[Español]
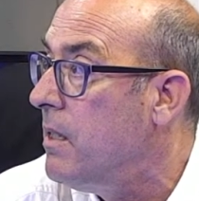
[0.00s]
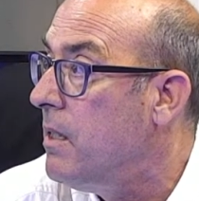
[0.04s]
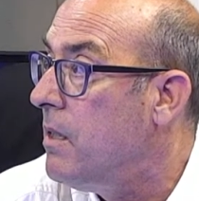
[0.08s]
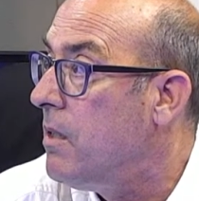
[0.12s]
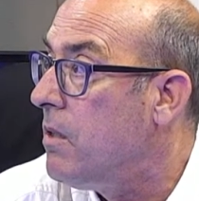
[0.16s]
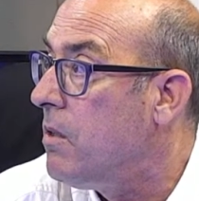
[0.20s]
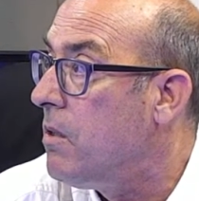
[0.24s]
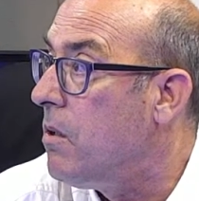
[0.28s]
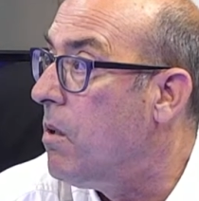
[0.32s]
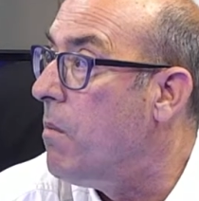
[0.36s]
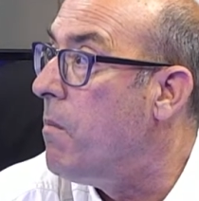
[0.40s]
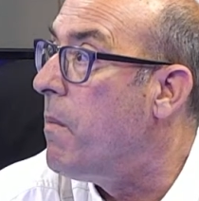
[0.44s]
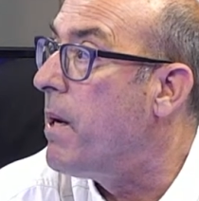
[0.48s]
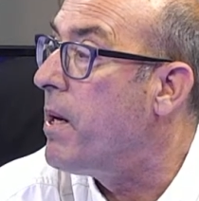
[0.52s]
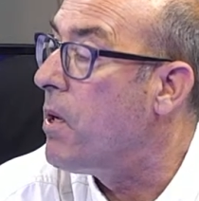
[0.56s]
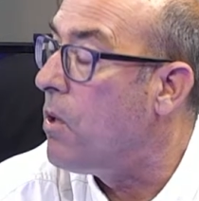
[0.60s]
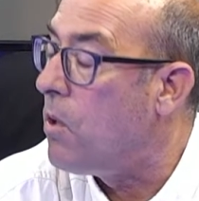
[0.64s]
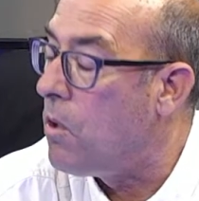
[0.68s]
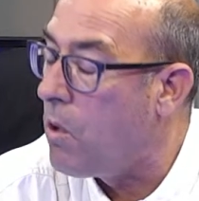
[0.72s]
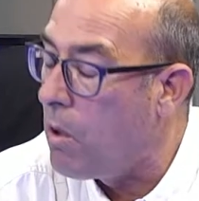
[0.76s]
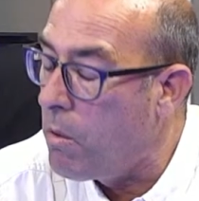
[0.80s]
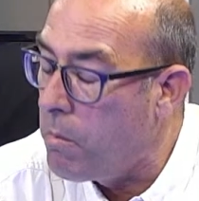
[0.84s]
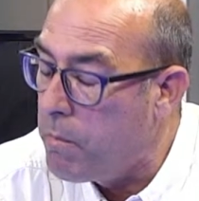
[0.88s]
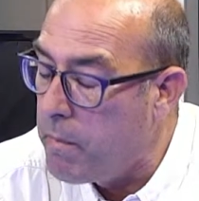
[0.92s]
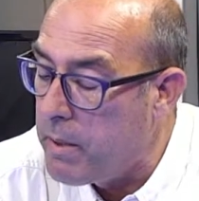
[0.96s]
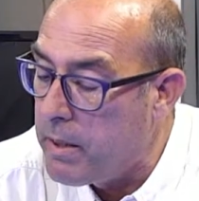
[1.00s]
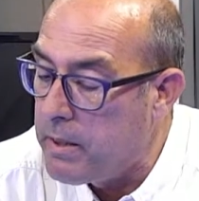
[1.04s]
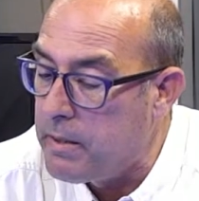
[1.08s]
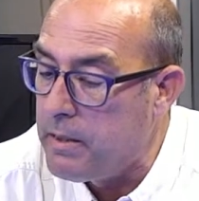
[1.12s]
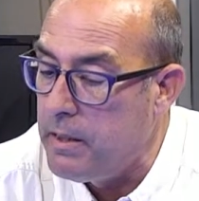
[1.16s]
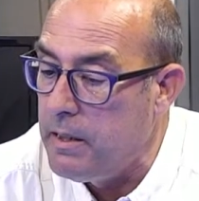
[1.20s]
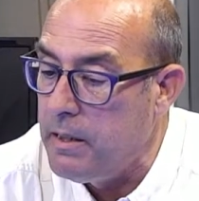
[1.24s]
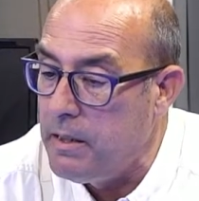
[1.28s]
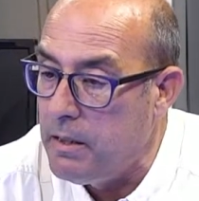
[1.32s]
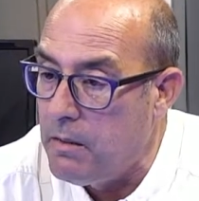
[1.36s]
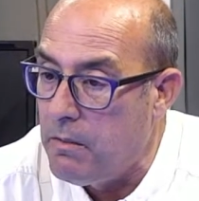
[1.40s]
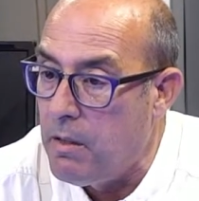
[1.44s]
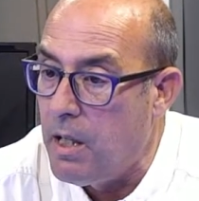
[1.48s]
con varios golpes,
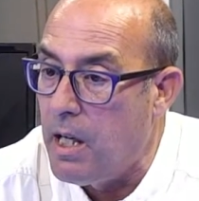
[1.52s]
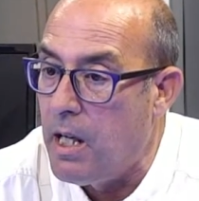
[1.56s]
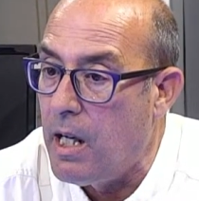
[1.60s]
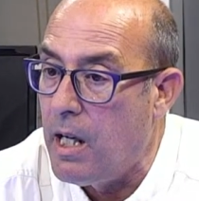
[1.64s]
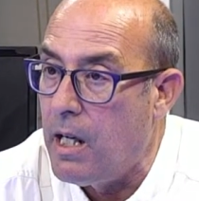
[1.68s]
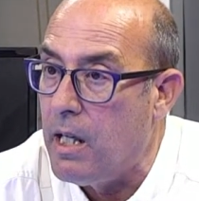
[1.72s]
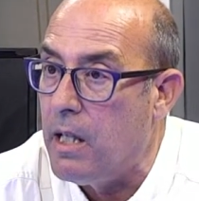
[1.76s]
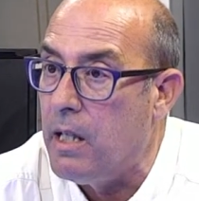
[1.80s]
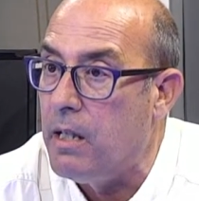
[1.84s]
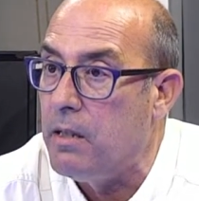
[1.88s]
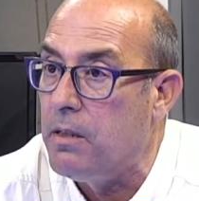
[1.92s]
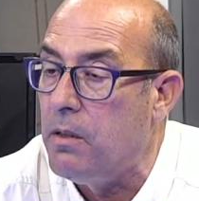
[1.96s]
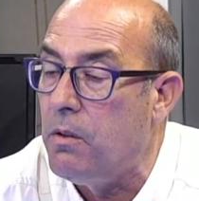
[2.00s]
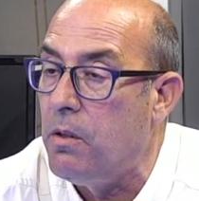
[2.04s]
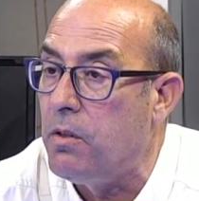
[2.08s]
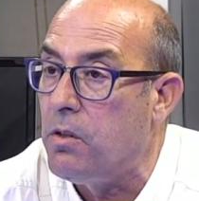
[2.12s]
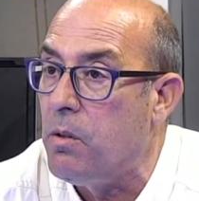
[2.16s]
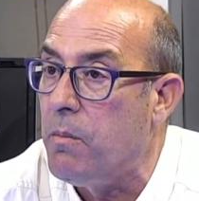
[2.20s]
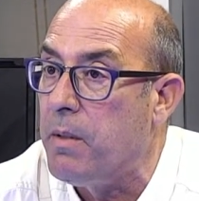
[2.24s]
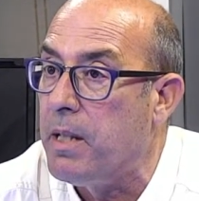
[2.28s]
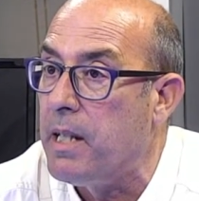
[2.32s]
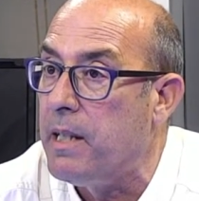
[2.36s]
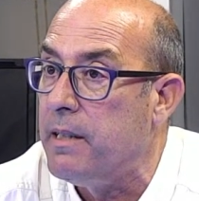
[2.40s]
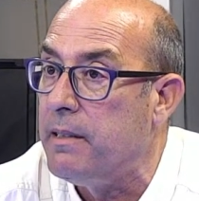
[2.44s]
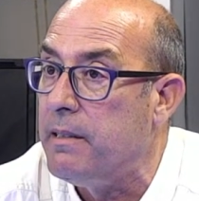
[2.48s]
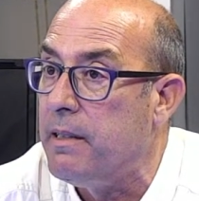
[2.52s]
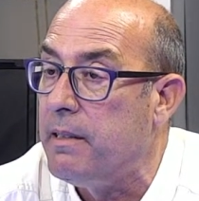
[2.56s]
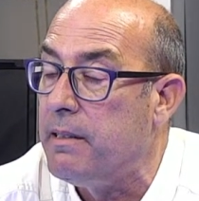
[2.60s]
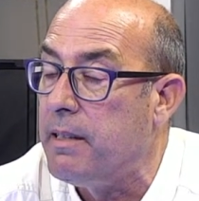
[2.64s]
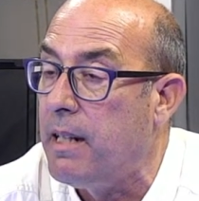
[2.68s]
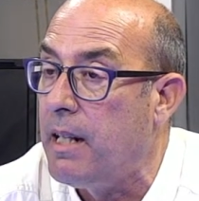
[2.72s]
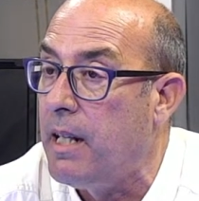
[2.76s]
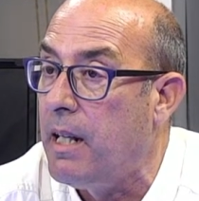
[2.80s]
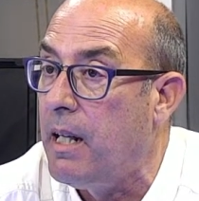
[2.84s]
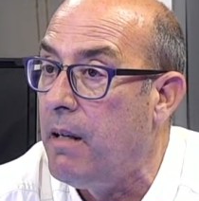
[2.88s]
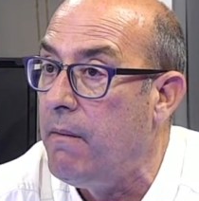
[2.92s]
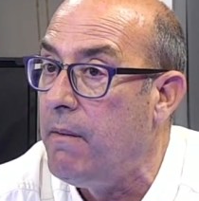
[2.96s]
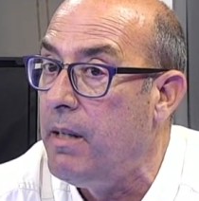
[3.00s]
sí, una situación bastante
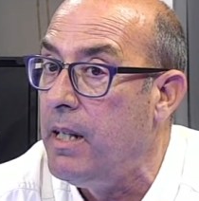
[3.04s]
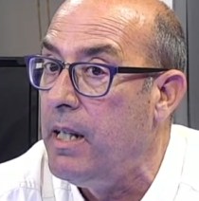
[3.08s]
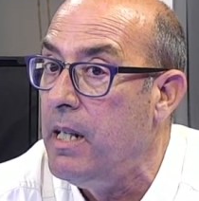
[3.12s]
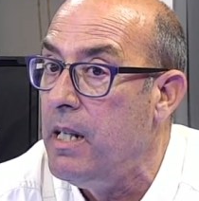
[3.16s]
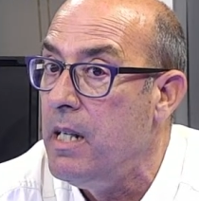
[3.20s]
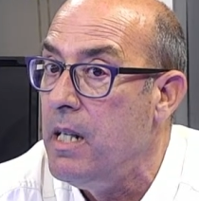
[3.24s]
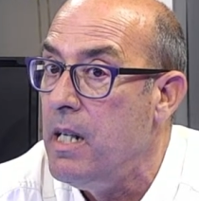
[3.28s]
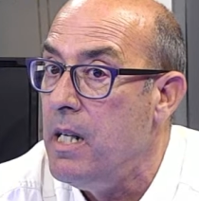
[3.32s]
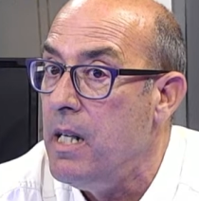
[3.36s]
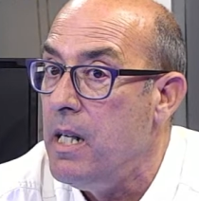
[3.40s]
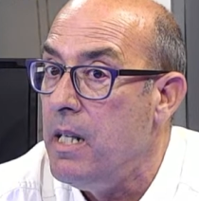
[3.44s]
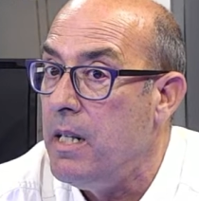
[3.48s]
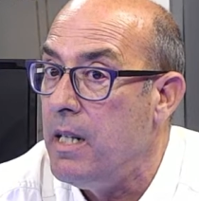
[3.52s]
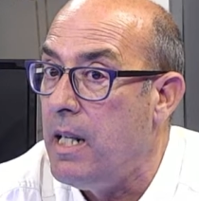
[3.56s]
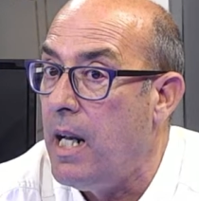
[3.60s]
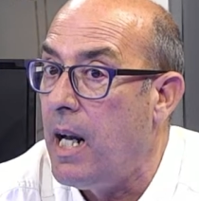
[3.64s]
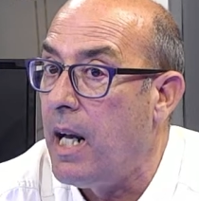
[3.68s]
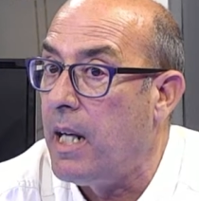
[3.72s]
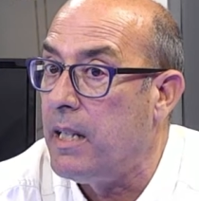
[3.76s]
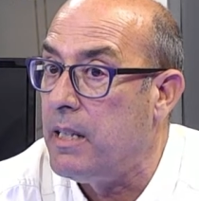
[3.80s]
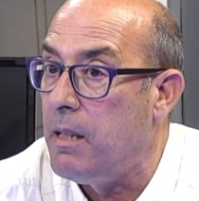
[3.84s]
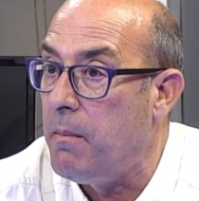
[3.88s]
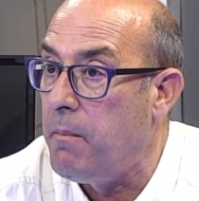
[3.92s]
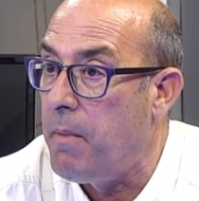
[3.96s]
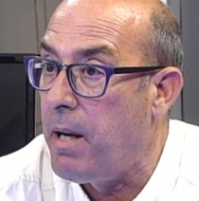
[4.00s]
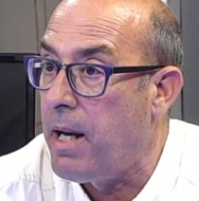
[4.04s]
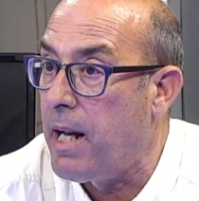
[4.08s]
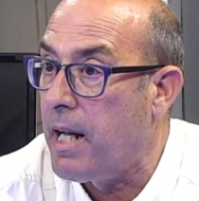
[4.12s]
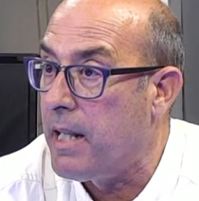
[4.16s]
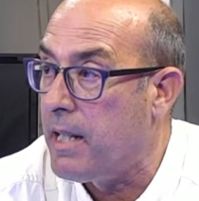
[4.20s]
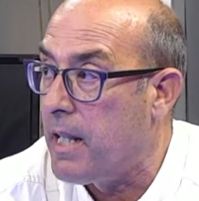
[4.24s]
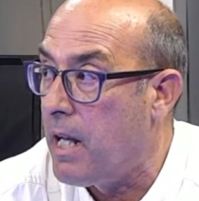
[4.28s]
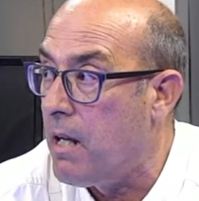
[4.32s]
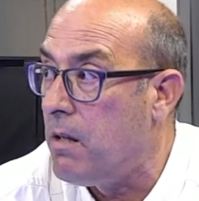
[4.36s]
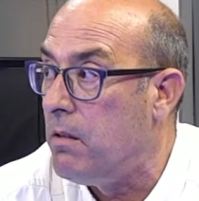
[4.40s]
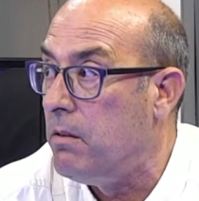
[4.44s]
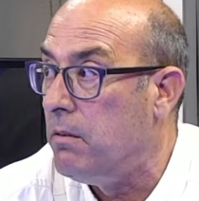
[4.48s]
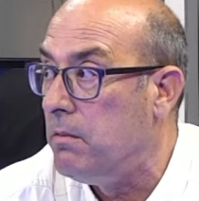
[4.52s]
desagradable, de la que se
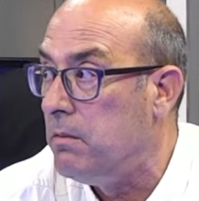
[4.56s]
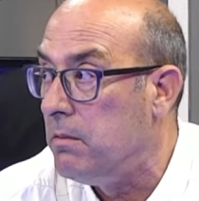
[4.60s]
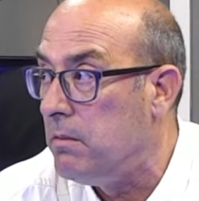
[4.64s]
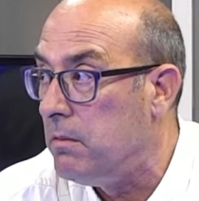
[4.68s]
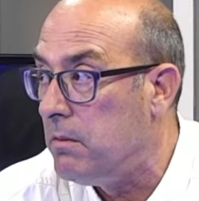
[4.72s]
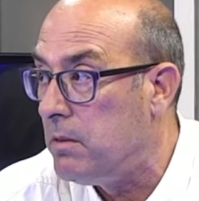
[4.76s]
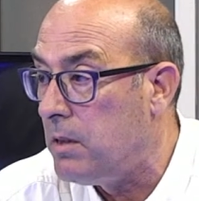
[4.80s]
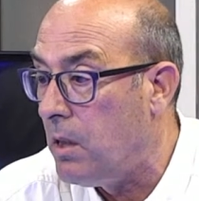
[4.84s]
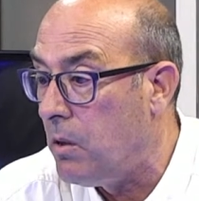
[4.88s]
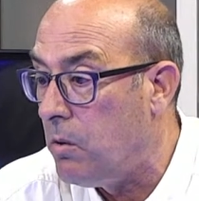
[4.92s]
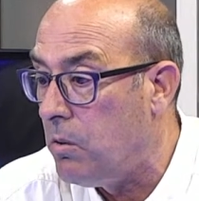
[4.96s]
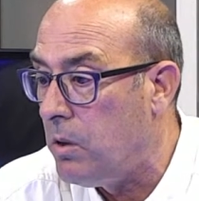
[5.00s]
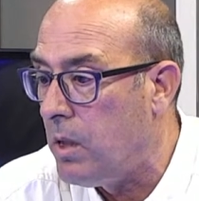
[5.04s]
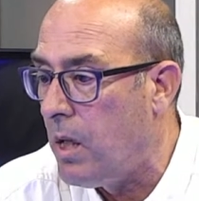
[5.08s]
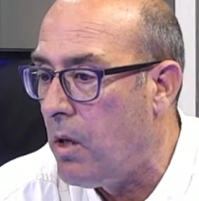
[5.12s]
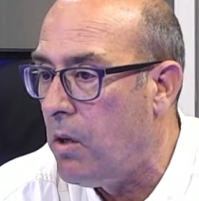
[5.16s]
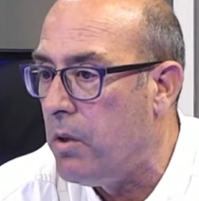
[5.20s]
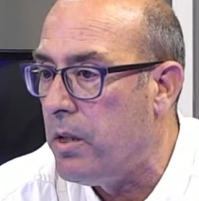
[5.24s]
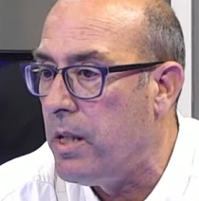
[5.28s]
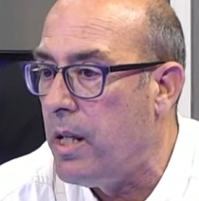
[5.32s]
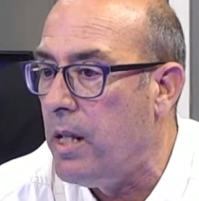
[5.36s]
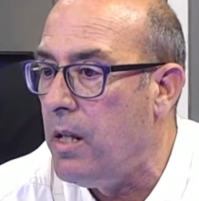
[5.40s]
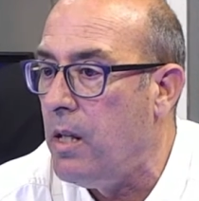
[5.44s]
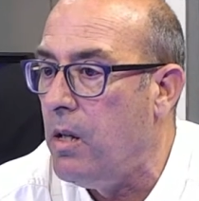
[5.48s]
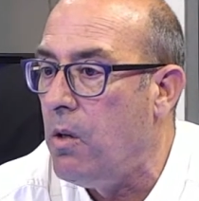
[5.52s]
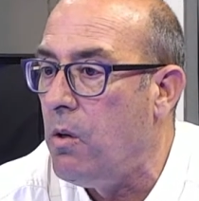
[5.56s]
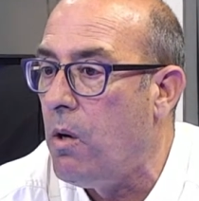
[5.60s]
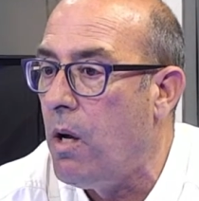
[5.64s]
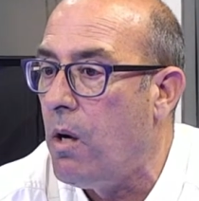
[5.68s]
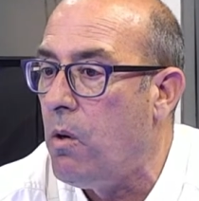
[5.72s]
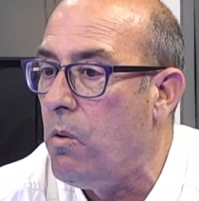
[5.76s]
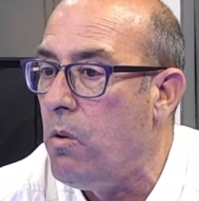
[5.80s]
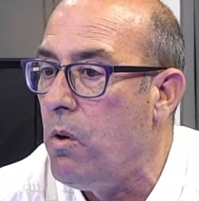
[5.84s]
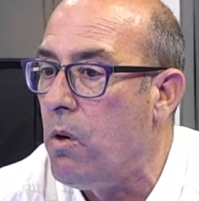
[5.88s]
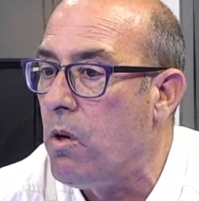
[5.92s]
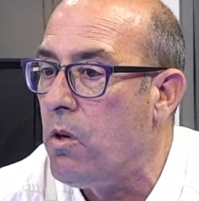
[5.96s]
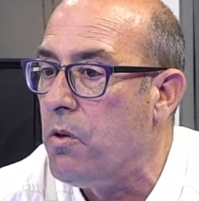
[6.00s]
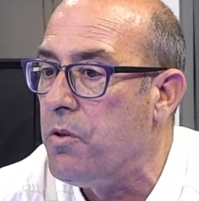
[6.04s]
percataron, según tengo entendido,
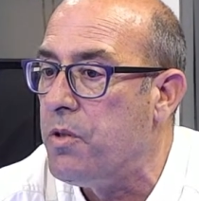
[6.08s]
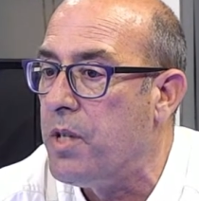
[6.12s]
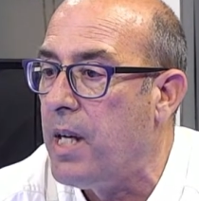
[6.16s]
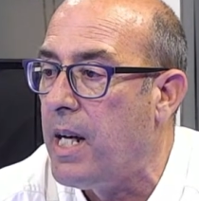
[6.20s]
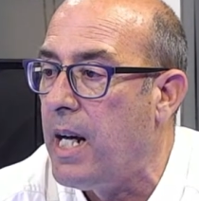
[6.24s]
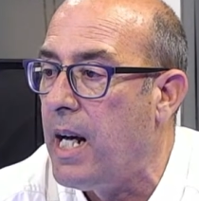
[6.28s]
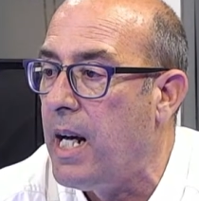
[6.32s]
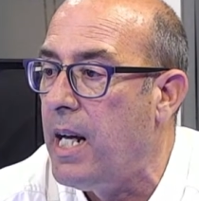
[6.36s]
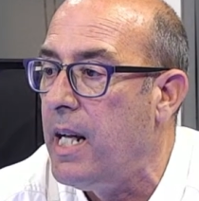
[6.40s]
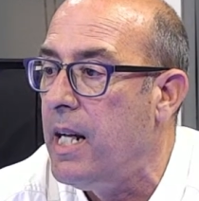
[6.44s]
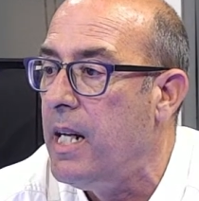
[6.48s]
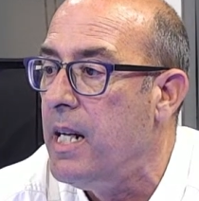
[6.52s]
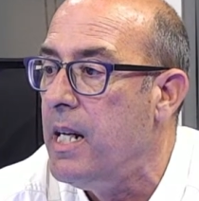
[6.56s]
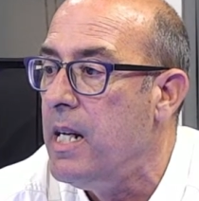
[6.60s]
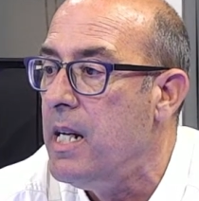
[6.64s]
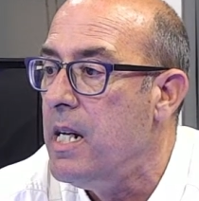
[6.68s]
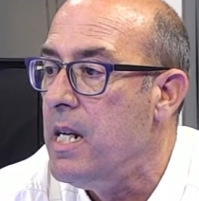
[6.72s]
algunos concejales.